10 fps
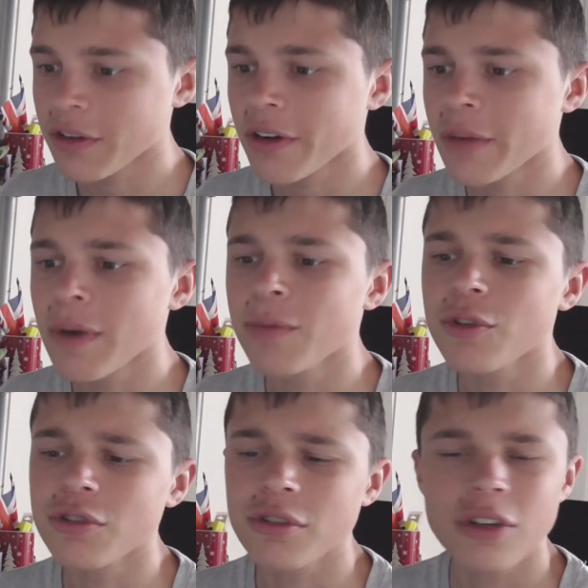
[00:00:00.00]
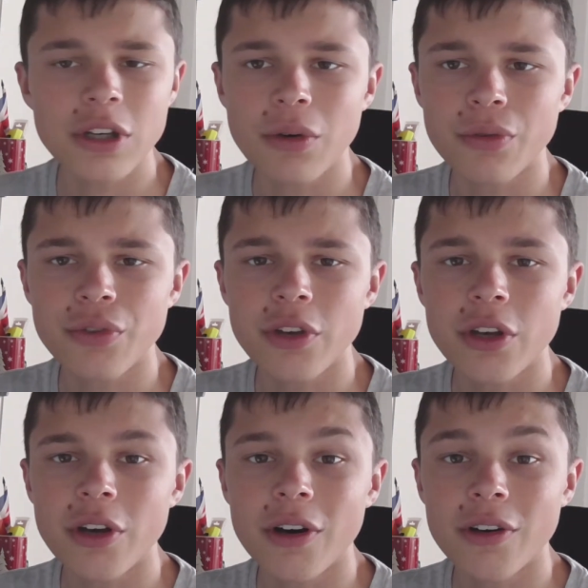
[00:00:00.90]
être les mêmes que ceux qui ont
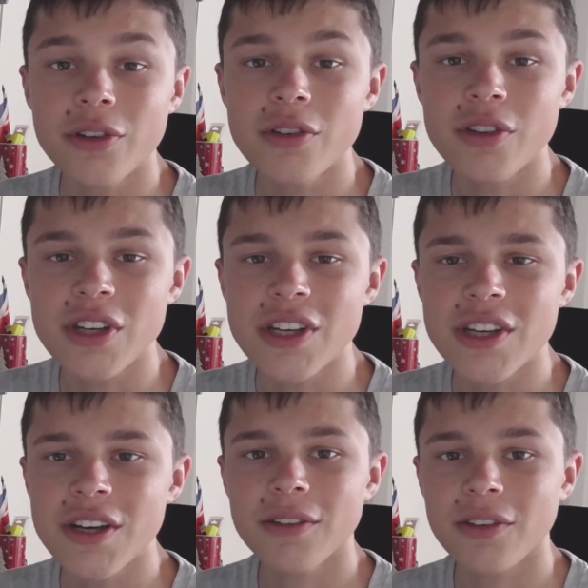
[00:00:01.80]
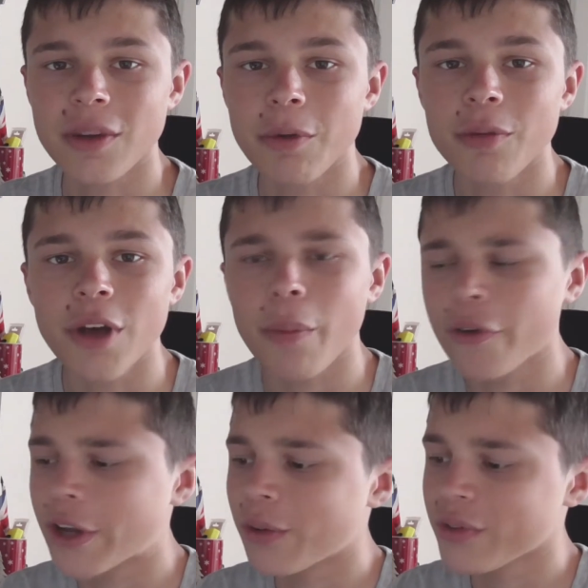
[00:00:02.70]
fait euh, Sonic dans sa première
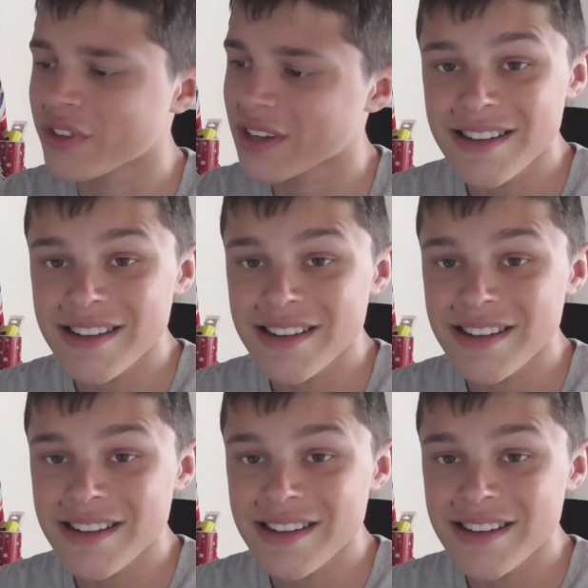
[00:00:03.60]
bande-annonce.